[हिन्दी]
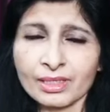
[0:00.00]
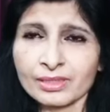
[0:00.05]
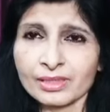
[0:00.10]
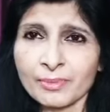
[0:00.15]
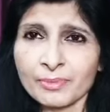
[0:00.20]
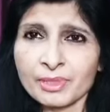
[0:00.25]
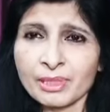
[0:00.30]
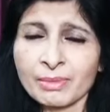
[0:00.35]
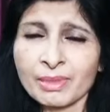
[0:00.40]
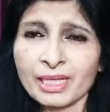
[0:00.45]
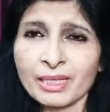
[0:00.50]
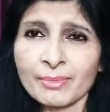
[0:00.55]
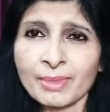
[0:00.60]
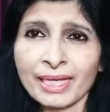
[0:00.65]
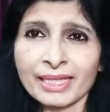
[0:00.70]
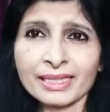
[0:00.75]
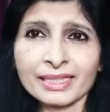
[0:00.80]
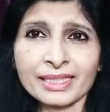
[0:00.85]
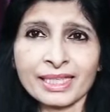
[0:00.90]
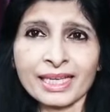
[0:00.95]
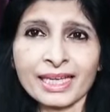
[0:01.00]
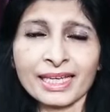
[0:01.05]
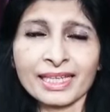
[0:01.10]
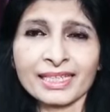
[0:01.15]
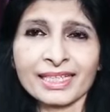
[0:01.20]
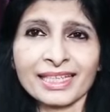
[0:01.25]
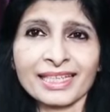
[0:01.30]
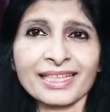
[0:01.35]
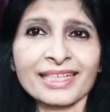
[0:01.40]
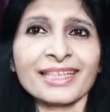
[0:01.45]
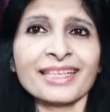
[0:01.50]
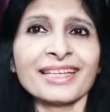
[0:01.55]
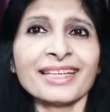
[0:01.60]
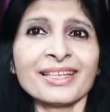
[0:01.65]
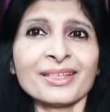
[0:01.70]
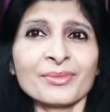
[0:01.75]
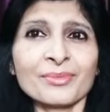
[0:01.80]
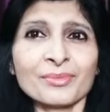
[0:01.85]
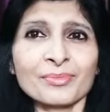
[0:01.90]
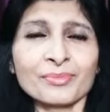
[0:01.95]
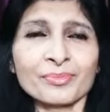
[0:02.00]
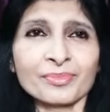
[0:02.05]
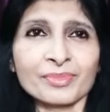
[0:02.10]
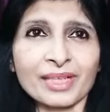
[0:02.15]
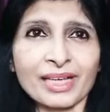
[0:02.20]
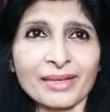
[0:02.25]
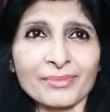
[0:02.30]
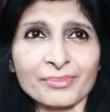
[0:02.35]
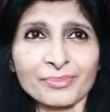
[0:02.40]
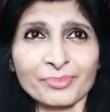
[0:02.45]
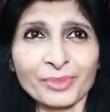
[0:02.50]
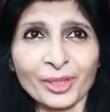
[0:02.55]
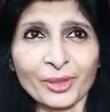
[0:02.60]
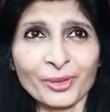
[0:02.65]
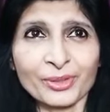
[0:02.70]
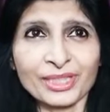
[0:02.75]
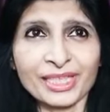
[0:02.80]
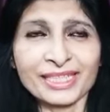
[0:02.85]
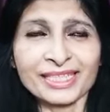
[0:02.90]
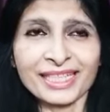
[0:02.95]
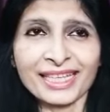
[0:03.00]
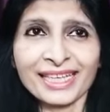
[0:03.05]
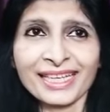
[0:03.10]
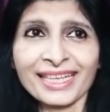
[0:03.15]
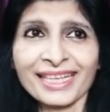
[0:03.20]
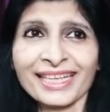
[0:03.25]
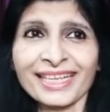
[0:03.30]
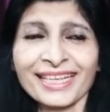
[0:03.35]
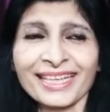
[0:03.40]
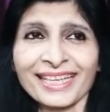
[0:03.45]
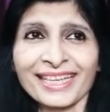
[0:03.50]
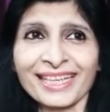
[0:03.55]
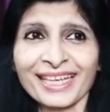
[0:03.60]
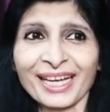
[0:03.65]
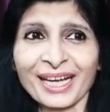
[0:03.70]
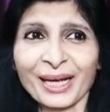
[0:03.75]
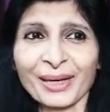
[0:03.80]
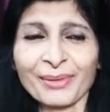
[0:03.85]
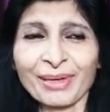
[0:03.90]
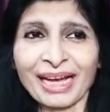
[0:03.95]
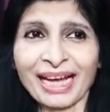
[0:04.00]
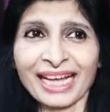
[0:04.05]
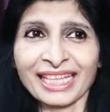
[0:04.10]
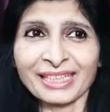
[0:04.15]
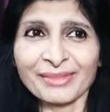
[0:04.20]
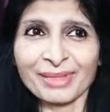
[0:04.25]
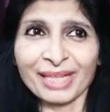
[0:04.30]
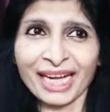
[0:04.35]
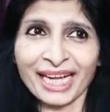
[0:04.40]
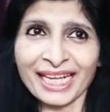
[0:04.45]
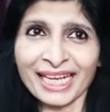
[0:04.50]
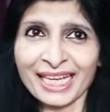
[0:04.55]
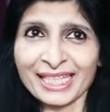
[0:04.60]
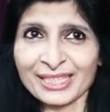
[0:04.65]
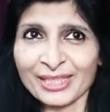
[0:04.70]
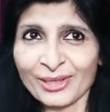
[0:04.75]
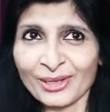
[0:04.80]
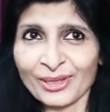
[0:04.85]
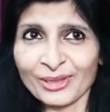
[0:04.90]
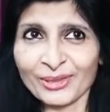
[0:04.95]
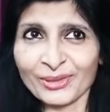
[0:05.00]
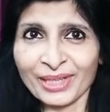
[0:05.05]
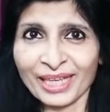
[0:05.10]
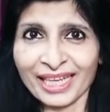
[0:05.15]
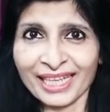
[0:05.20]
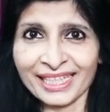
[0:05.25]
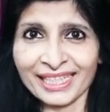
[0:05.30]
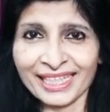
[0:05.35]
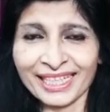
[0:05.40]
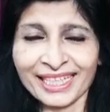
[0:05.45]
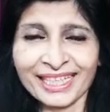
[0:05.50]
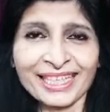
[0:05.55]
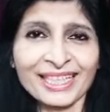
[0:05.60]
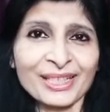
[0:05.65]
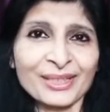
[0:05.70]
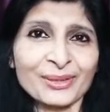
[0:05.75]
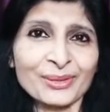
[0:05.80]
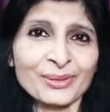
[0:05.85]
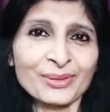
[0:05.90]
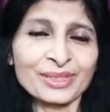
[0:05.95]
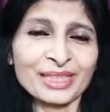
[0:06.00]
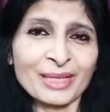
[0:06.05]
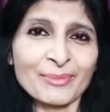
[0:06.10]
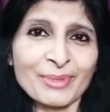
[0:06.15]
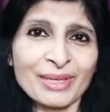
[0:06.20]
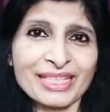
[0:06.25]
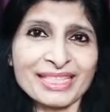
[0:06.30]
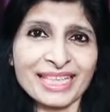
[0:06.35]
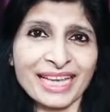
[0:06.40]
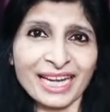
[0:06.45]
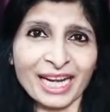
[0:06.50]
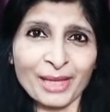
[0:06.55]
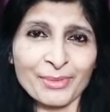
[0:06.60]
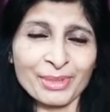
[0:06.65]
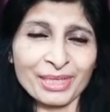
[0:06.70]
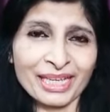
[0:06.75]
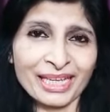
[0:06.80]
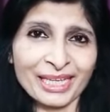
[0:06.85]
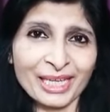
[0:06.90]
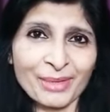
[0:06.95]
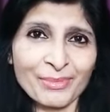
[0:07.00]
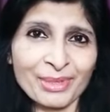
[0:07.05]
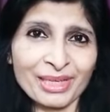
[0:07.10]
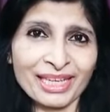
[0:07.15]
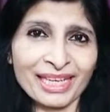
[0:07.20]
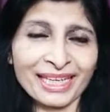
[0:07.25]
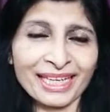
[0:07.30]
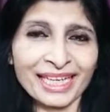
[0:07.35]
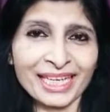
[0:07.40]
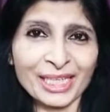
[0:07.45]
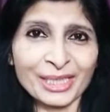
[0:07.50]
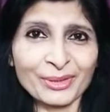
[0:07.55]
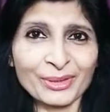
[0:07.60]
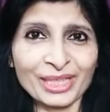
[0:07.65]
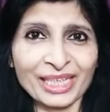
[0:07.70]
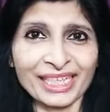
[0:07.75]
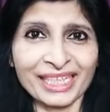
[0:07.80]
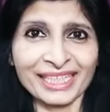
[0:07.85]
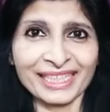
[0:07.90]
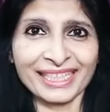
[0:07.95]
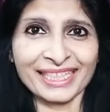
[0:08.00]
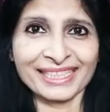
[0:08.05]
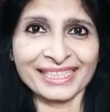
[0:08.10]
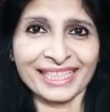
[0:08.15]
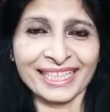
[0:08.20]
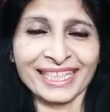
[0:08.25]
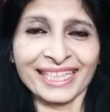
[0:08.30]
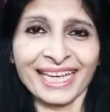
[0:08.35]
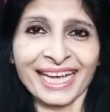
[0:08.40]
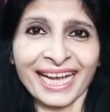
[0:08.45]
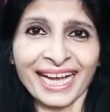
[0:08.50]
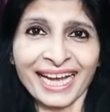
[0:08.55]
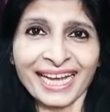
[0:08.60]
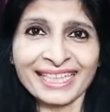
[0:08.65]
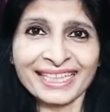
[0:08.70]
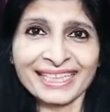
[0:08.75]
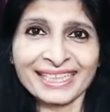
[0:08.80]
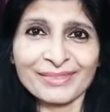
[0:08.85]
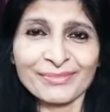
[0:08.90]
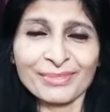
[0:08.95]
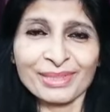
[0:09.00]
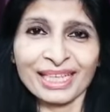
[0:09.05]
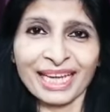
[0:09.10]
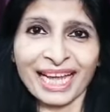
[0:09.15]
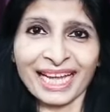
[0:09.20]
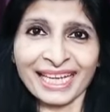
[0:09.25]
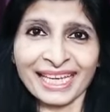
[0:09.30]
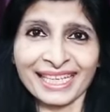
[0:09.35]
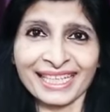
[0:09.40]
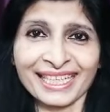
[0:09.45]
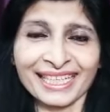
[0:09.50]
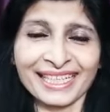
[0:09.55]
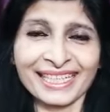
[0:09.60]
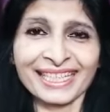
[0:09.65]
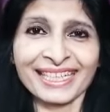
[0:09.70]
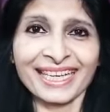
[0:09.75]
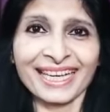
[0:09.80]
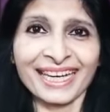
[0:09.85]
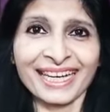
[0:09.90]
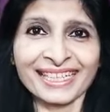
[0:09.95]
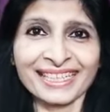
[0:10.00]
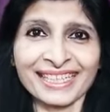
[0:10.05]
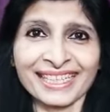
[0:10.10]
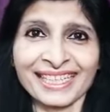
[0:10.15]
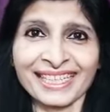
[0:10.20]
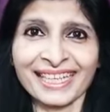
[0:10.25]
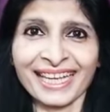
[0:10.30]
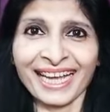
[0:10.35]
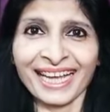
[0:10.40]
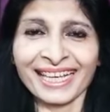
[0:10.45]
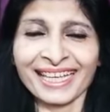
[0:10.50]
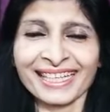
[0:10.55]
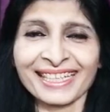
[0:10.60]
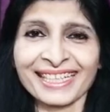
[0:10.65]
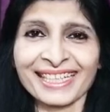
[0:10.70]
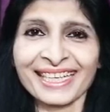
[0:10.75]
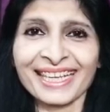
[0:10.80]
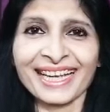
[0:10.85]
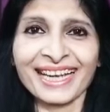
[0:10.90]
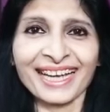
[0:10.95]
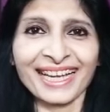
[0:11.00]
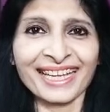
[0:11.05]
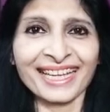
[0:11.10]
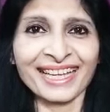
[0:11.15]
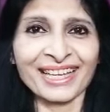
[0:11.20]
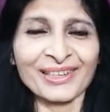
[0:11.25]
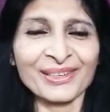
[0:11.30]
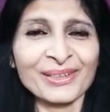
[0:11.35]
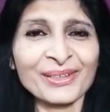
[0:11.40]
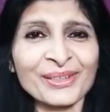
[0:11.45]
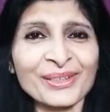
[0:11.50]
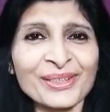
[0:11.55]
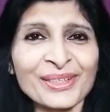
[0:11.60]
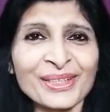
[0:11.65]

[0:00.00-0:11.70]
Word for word: सबसे बड़ी बात यह है कि पड़ोसी से अब हाथ मिलाने की ज़रूरत तो है ही नहीं उसके पास जाना भी नहीं है मिलने के लिए तो खिड़की से ही हाथ मिला के नहीं हाथ हिला करके हाय हेलो